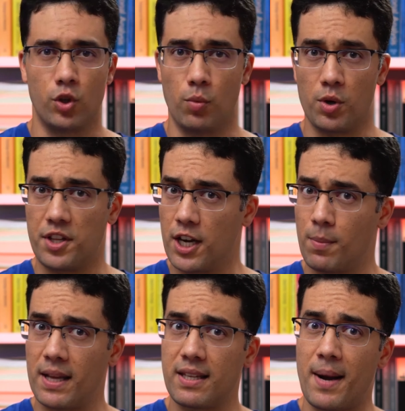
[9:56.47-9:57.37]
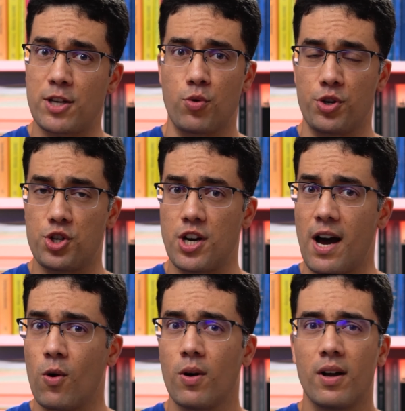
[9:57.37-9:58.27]
No modelo matemático
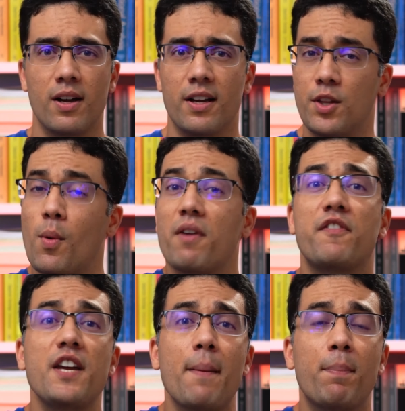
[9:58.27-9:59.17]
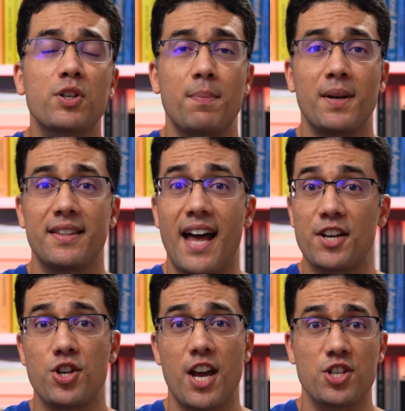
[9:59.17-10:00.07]
original, não havia a
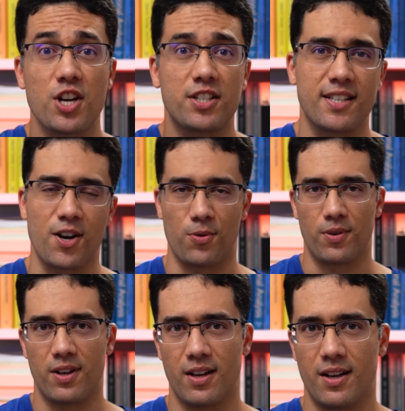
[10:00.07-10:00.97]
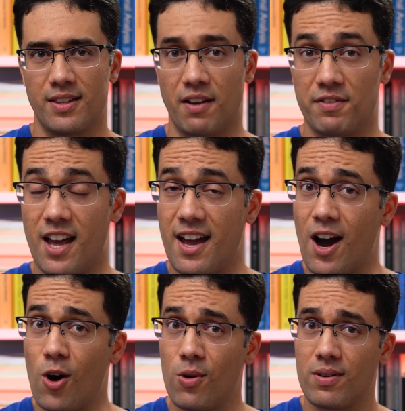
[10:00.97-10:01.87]
possibilidade de rejeição. Na vida
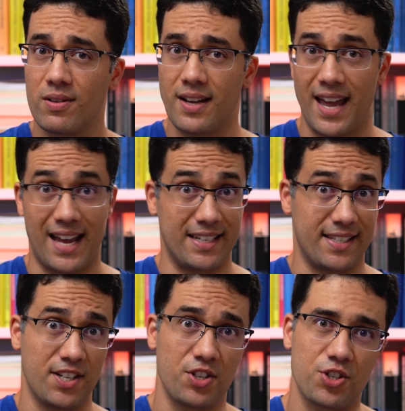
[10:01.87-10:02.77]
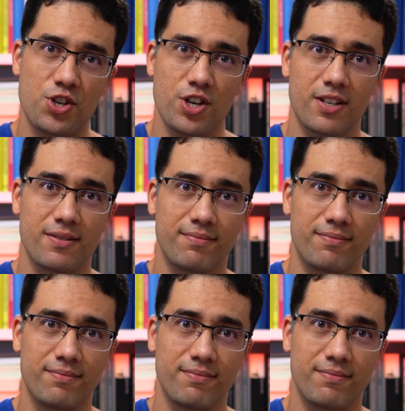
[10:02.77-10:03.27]
real, ela existe.